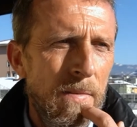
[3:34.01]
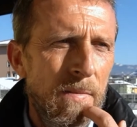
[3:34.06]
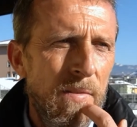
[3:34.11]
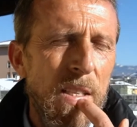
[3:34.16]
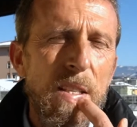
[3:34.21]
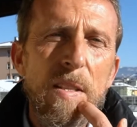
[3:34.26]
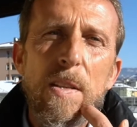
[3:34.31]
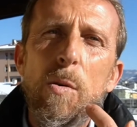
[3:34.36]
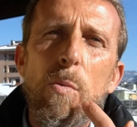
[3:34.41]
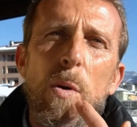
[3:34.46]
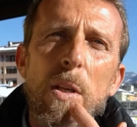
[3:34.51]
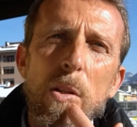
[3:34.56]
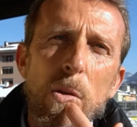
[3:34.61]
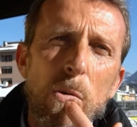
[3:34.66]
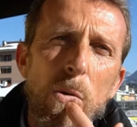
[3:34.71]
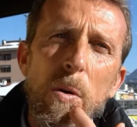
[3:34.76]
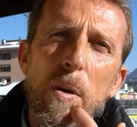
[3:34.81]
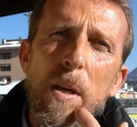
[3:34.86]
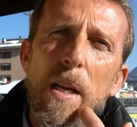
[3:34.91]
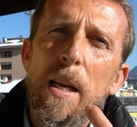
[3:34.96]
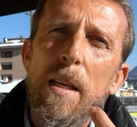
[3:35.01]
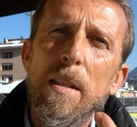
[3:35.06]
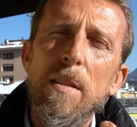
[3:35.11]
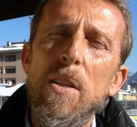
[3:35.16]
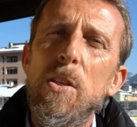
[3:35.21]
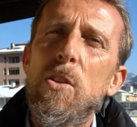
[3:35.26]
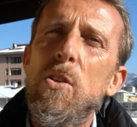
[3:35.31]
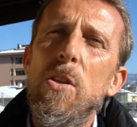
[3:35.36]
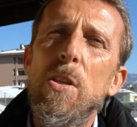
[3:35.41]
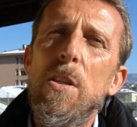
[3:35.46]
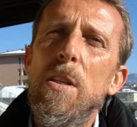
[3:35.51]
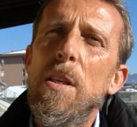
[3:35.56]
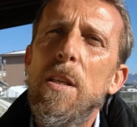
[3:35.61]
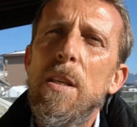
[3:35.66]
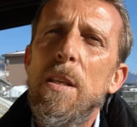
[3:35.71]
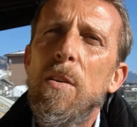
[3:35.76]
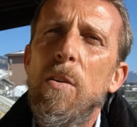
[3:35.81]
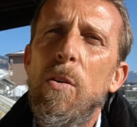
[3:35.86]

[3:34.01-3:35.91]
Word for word: 24 ore decidi